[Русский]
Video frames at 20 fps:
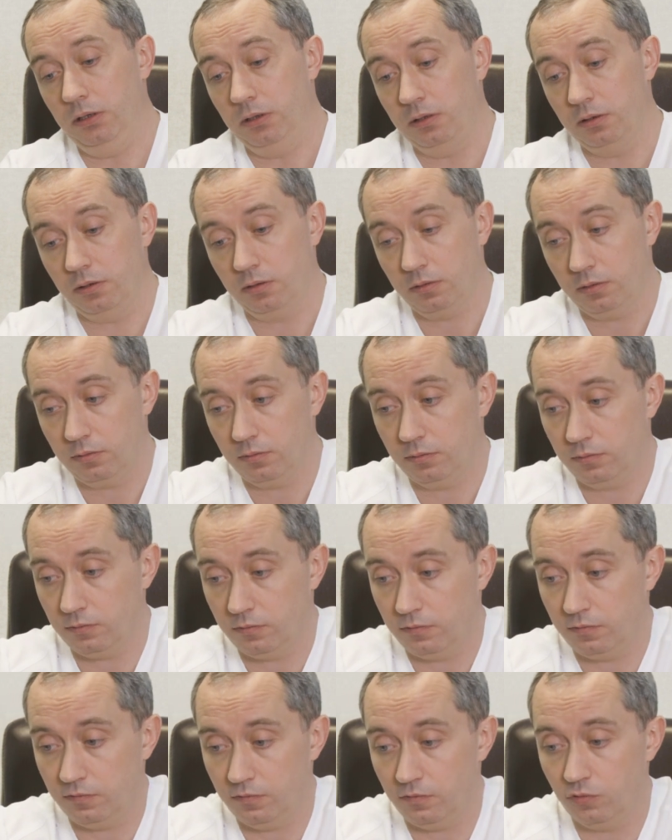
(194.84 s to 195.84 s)

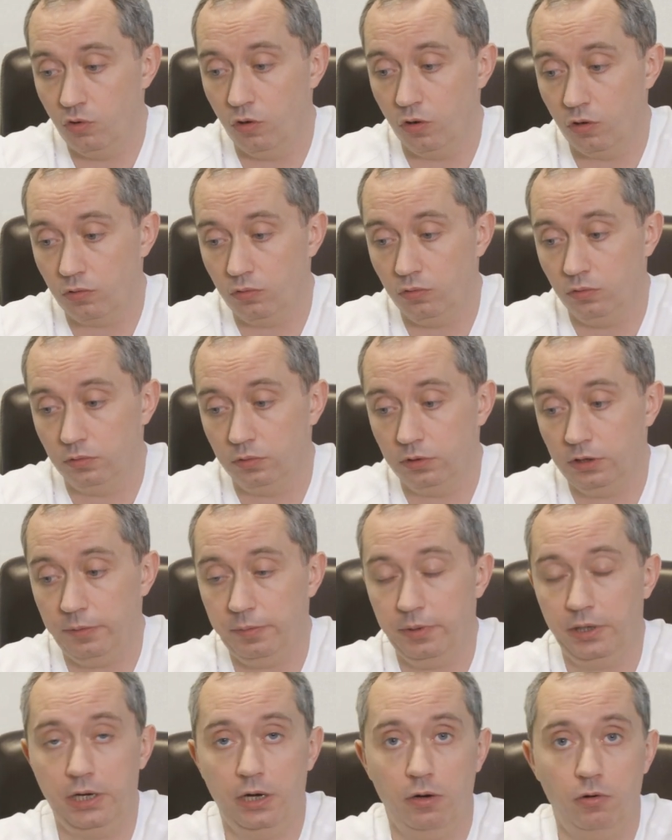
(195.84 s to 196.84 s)
в горку, на
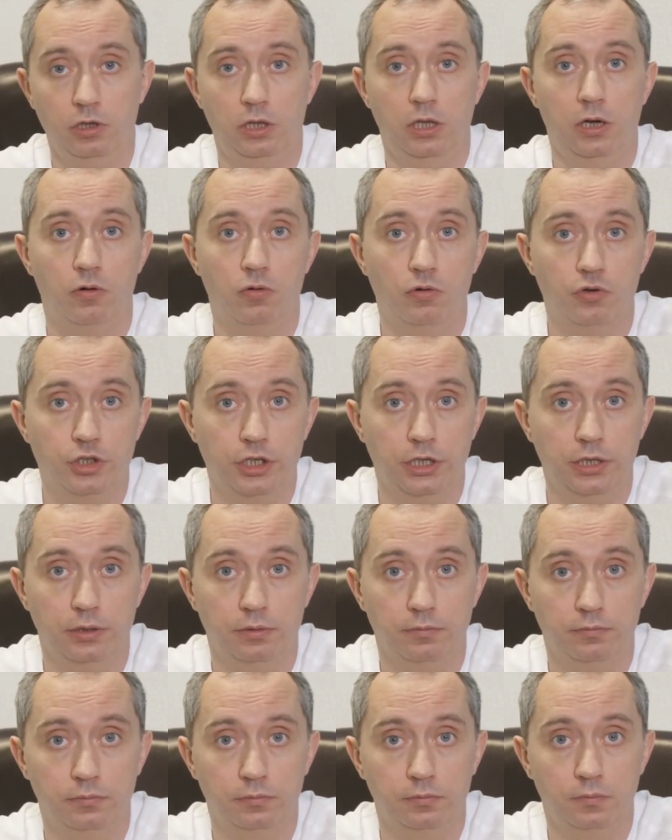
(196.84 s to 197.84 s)
беговой дорожке
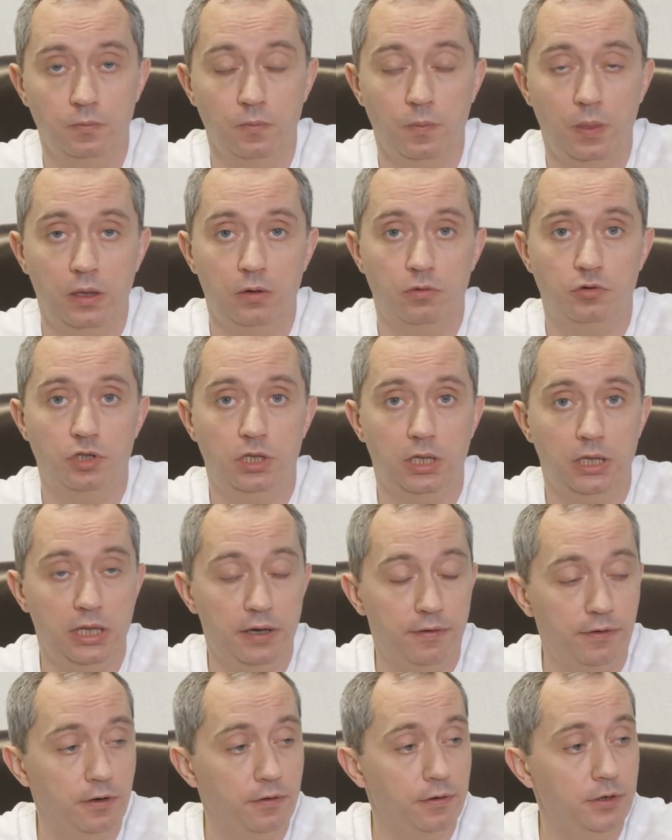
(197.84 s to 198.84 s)

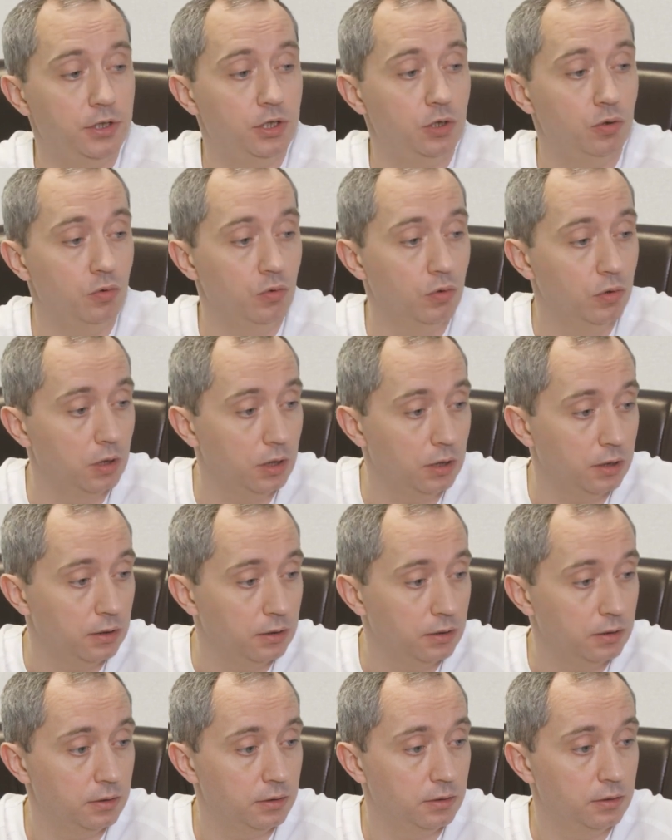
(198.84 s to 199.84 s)
устанавливайте угол
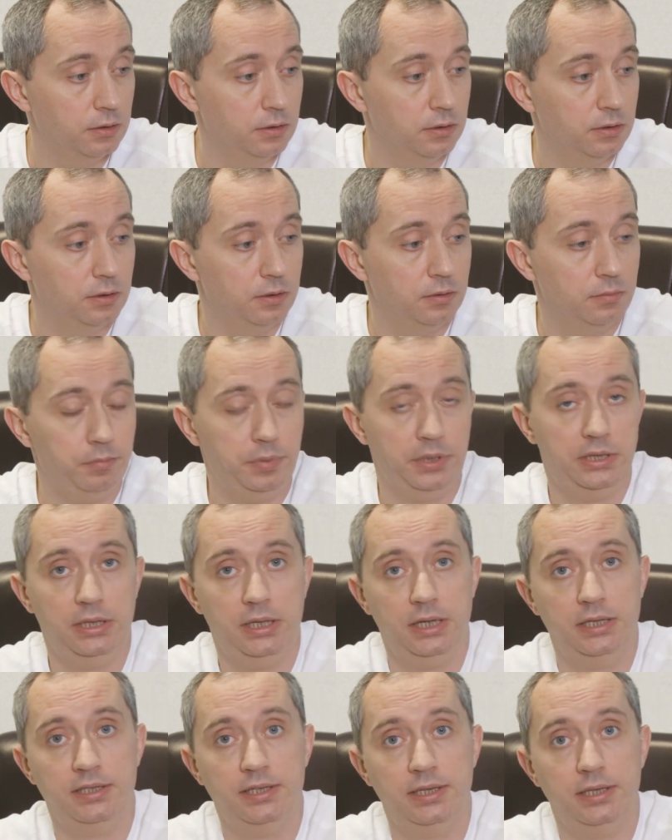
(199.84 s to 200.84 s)

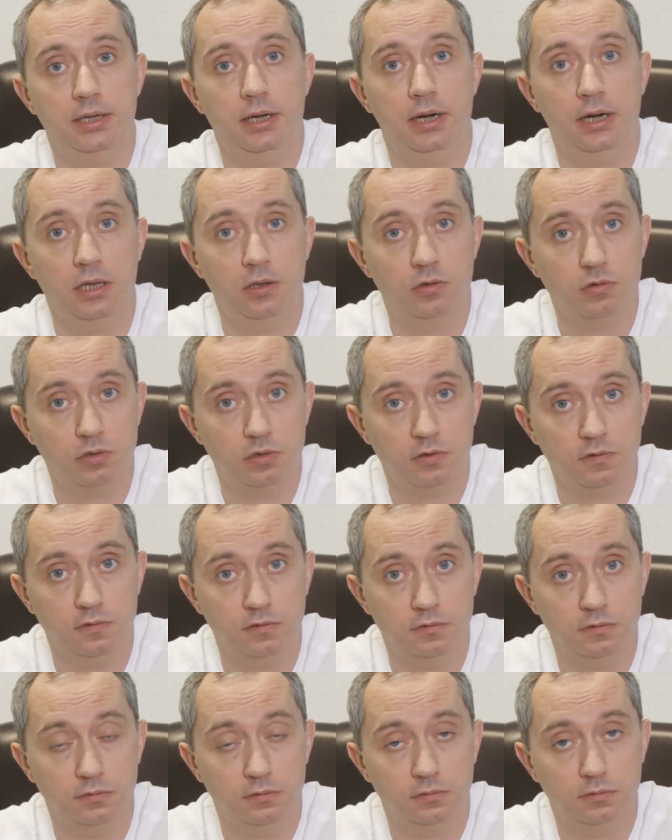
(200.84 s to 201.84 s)
15 градусов
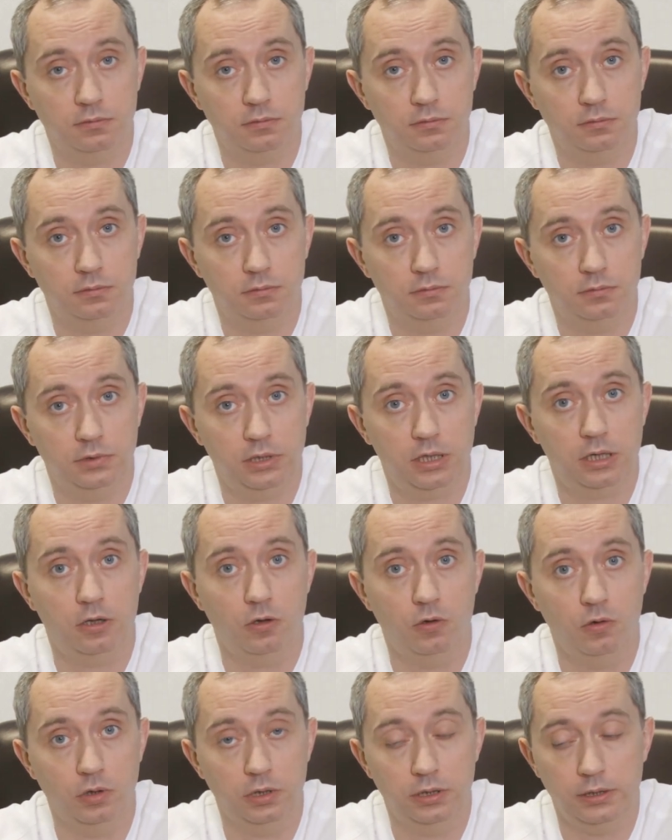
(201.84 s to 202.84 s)

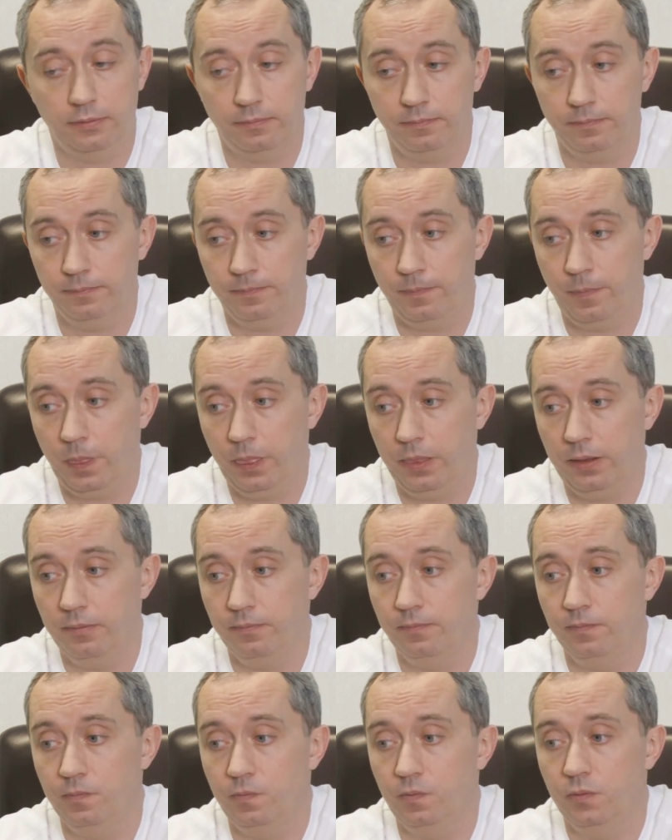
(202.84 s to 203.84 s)
наклона,
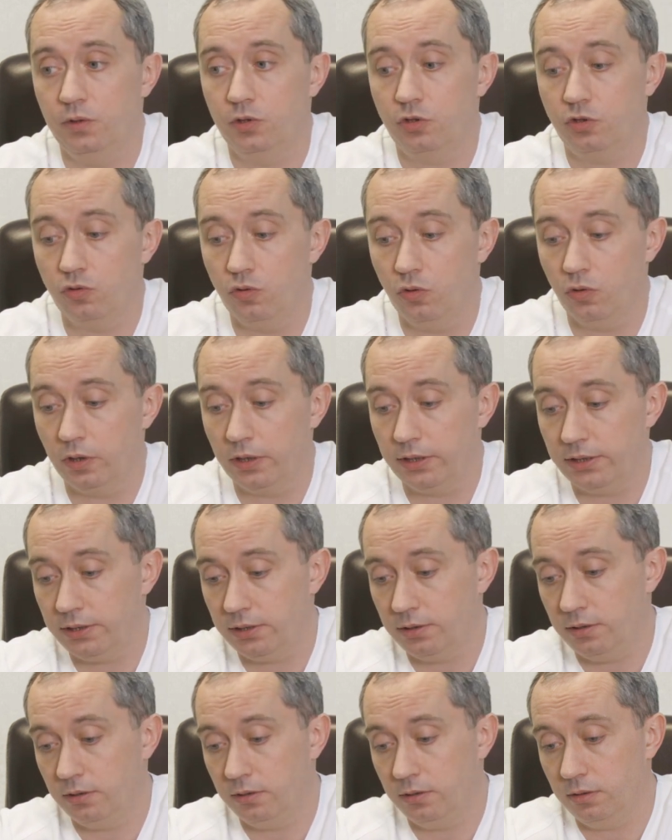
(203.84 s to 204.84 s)

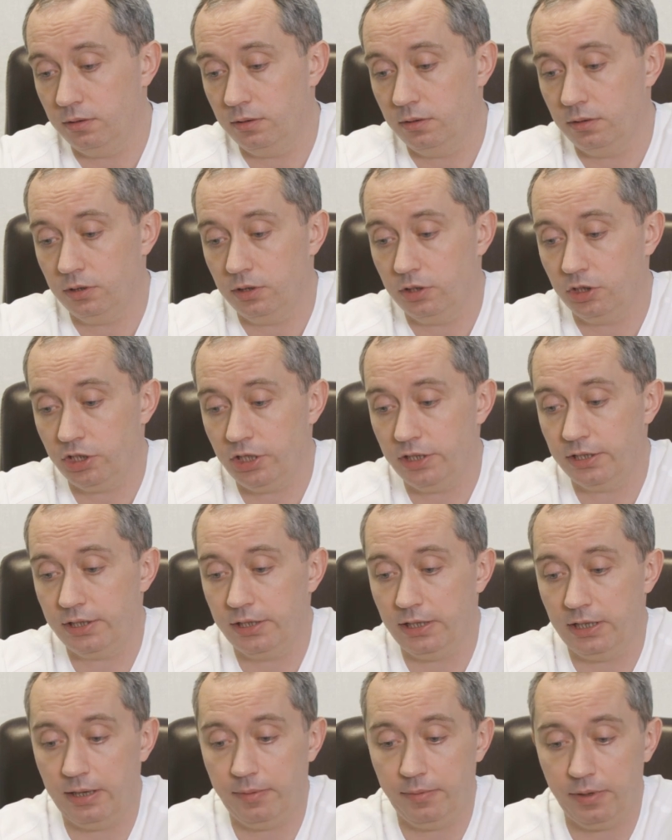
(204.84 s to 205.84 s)
скорость 6
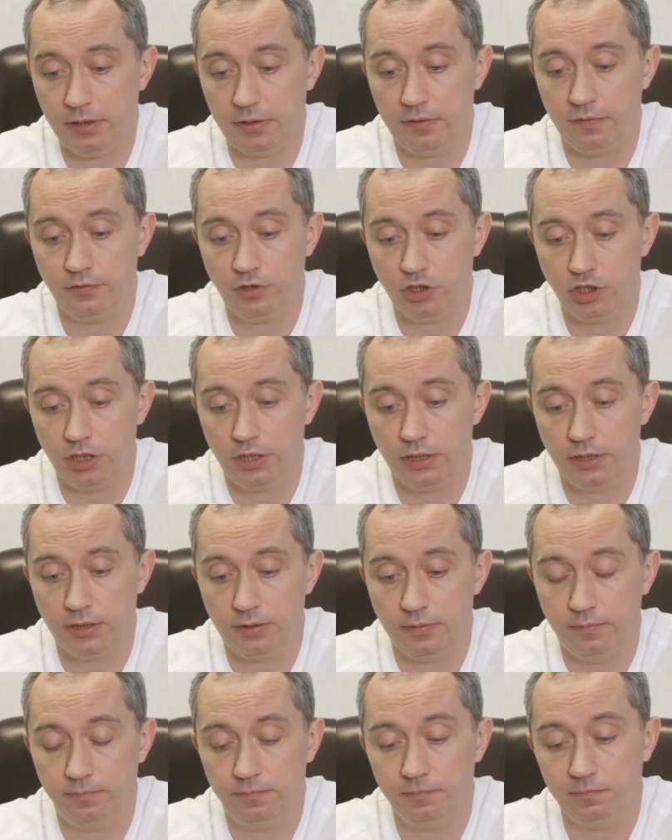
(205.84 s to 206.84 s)
километров в
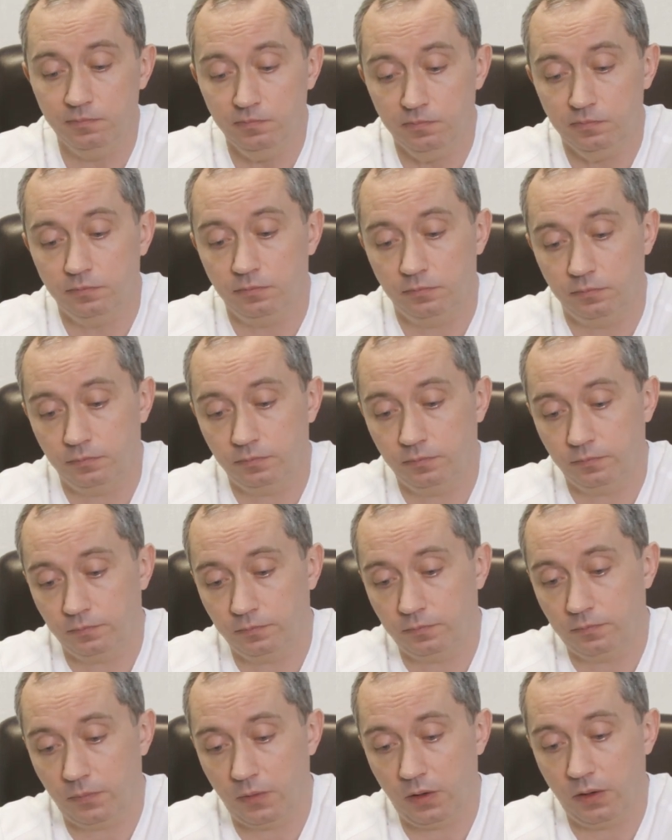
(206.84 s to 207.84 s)
час.
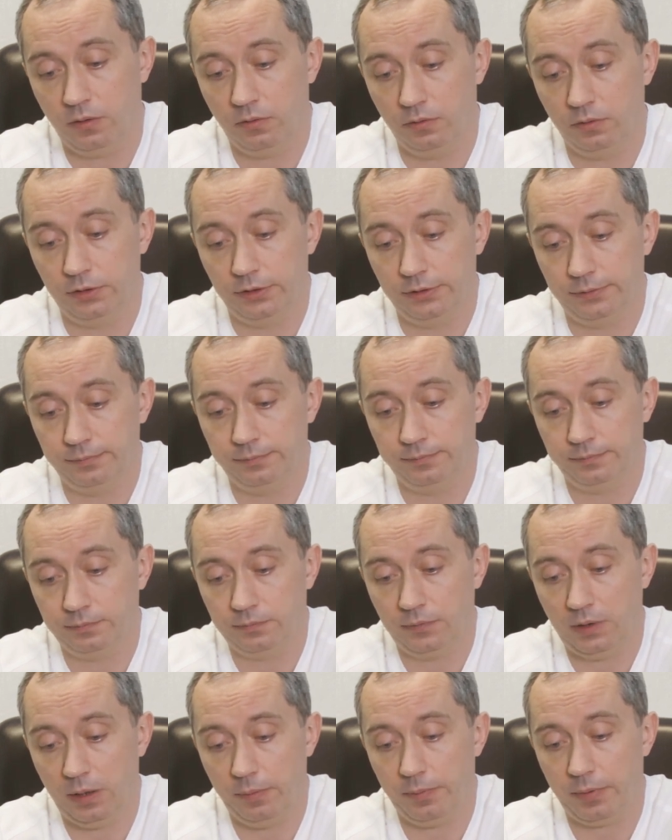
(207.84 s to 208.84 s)
Вот.
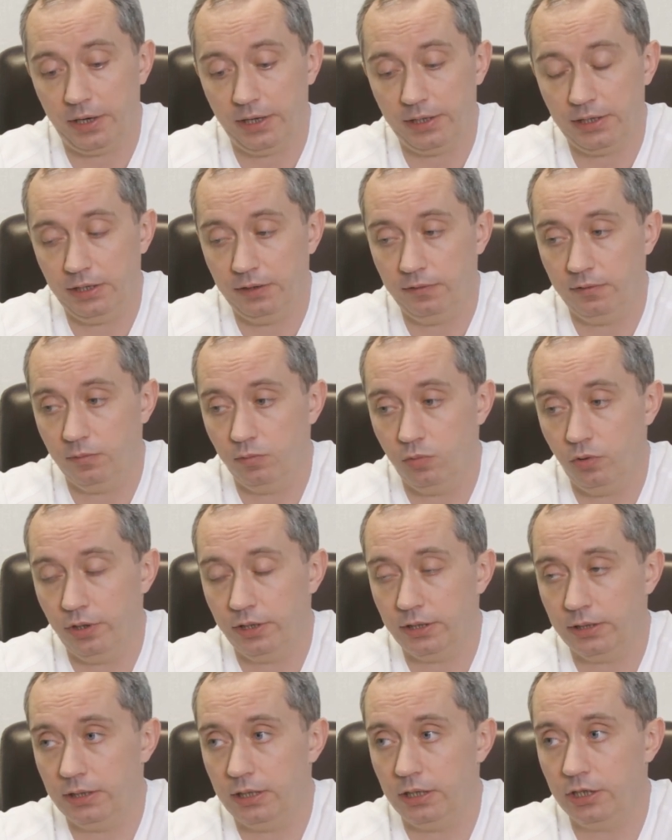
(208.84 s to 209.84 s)
И пройти вы
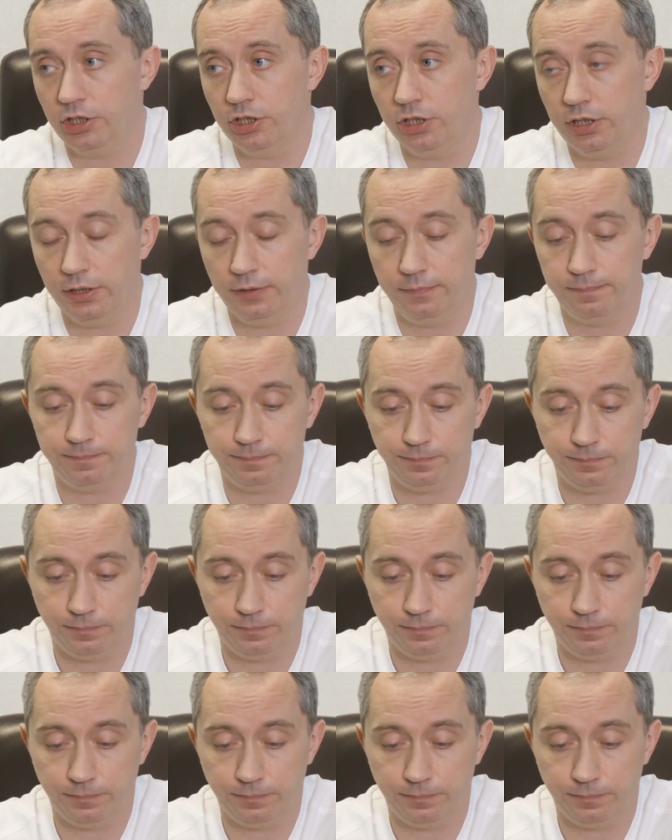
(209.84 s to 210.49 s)
будете должны